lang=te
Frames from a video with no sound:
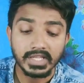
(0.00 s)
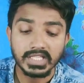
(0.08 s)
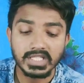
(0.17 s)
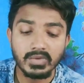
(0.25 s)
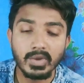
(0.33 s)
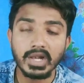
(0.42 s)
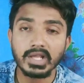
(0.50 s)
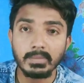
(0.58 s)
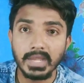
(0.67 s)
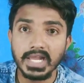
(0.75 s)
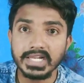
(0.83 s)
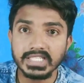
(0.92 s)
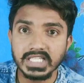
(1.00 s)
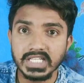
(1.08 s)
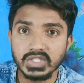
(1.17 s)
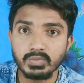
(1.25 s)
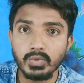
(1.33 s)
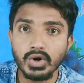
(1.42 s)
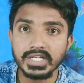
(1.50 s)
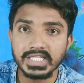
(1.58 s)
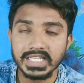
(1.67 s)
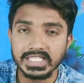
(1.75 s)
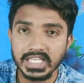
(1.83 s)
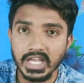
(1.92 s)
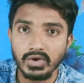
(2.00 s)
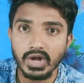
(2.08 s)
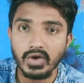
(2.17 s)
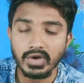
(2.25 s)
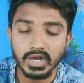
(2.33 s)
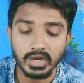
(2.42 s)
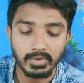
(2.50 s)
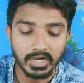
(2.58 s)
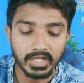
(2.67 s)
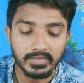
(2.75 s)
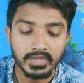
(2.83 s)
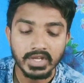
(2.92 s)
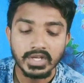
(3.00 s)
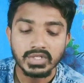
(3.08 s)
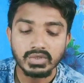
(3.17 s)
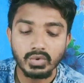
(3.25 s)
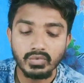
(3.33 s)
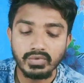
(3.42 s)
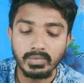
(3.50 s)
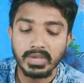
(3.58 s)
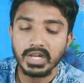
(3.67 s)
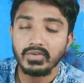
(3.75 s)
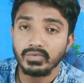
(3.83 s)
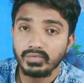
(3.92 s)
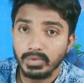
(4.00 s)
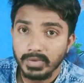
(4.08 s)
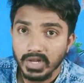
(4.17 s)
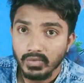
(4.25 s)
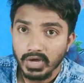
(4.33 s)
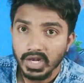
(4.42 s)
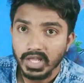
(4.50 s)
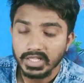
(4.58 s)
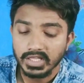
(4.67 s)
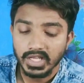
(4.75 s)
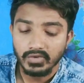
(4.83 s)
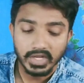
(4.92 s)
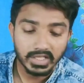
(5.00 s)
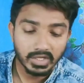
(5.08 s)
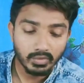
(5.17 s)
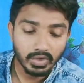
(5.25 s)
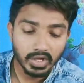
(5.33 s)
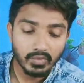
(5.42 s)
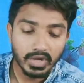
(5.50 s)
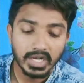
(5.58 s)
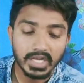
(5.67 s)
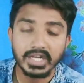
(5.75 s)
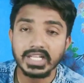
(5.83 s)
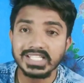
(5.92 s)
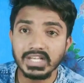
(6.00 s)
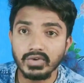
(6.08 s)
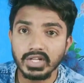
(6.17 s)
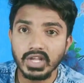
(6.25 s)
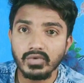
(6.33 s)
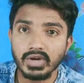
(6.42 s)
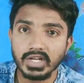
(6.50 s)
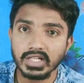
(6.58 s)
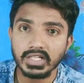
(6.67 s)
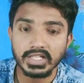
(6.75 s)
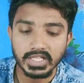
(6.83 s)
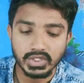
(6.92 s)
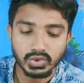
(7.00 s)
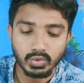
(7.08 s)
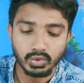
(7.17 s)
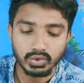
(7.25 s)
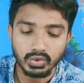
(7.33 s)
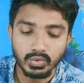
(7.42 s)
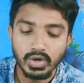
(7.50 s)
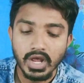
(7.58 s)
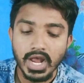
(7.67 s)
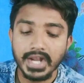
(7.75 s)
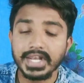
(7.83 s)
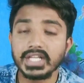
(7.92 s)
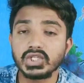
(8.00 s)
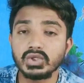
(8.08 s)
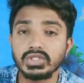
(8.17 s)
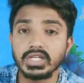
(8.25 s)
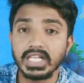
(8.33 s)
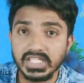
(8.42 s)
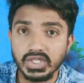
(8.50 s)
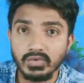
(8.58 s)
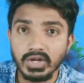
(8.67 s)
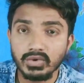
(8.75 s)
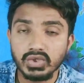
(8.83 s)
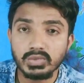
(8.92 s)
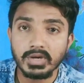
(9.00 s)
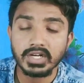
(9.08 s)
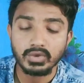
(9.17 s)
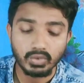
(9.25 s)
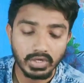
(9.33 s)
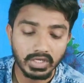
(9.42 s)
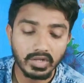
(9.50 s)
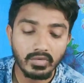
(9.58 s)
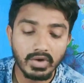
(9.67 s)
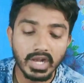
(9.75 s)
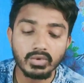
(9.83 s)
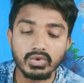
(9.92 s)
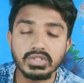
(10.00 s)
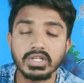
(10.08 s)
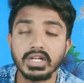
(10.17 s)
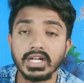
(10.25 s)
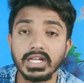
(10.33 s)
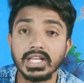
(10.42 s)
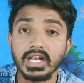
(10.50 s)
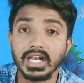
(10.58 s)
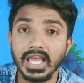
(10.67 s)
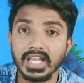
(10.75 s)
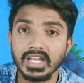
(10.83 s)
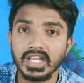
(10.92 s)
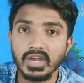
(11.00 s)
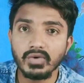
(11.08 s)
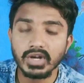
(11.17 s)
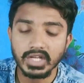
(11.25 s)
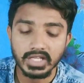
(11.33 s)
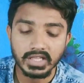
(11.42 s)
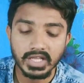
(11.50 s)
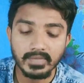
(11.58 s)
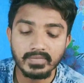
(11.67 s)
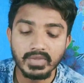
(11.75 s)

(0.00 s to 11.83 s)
ఎస్సీ వాళ్ళకి మేల్ సిక్స్ పాయింట్ సిక్స్ కే రావాలన్నమాట సో ఫిమేల్ ఫిమేల్ వాళ్ళు అయితే ఎవరైతే ఉన్నారో వాళ్ళు ఏంటంటే సెవెన్ కే వరకు అయితే తెచ్చుకోవచ్చు అండ్ నెక్స్ట్ వచ్చరికి ఎస్టీ వాళ్ళ గురించి మాట్లాడుకున్నట్లయితే వాళ్ళ గురించి ఏంటంటే నైన్ కే వరకు అయితే